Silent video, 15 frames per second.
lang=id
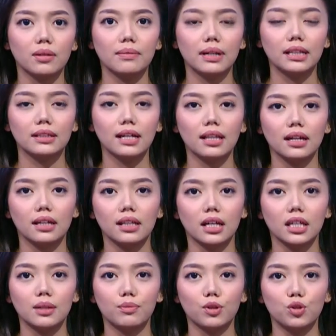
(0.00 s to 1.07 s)
seorang balita
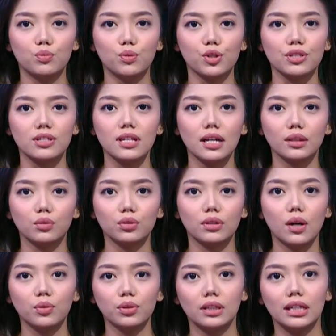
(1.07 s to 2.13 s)
laki-laki berumur 1
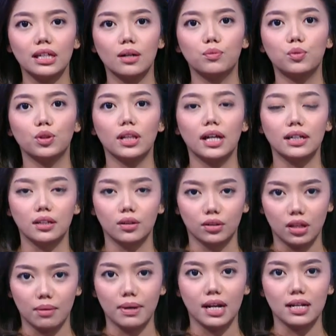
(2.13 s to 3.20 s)
tahun 3 bulan di
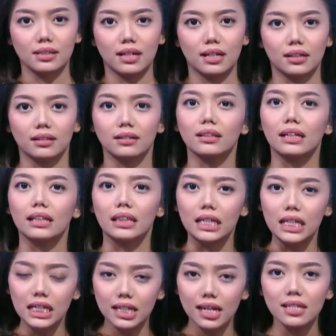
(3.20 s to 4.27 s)
kota Makassar
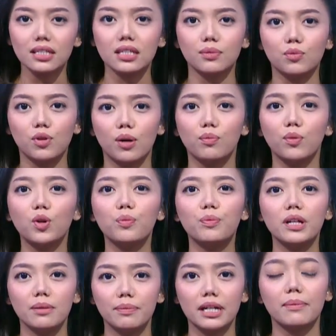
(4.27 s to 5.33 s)
terlindas sebuah
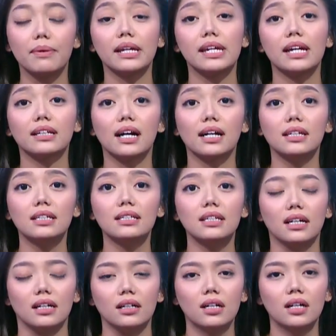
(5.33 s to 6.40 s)
mobil pada bagian
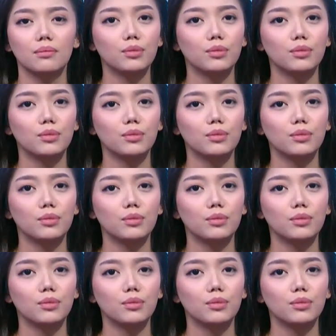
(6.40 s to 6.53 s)
kakinya.